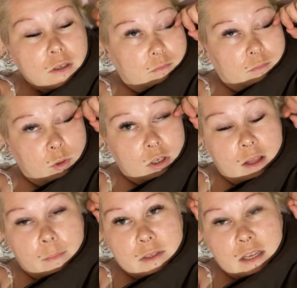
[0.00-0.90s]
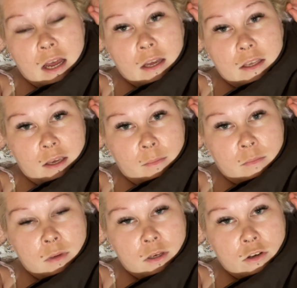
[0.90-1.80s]
Może tam z
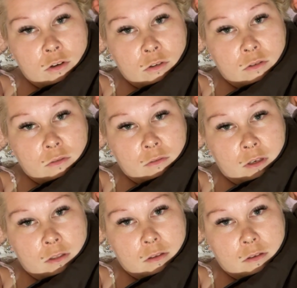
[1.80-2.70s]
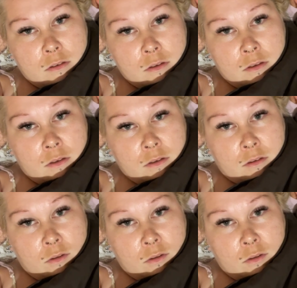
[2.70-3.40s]
hakiem miesiąc, więc y,